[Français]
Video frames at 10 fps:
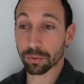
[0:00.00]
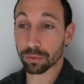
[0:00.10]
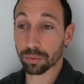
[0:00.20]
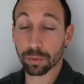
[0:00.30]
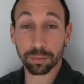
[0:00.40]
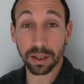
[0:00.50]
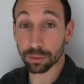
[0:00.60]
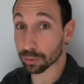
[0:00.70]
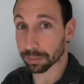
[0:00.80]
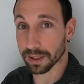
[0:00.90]
moto,
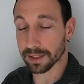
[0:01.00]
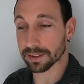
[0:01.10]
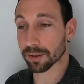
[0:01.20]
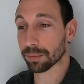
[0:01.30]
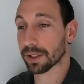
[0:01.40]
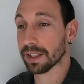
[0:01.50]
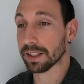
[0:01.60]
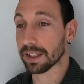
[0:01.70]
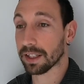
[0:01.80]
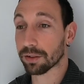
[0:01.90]
bateau par exemple,
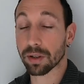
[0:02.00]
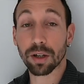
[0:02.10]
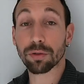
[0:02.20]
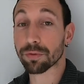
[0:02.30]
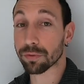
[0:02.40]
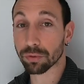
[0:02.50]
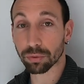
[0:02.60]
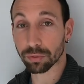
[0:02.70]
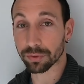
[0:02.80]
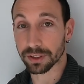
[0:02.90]
et de là où vous vous
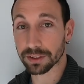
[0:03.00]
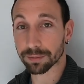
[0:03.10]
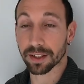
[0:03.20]
trouvez.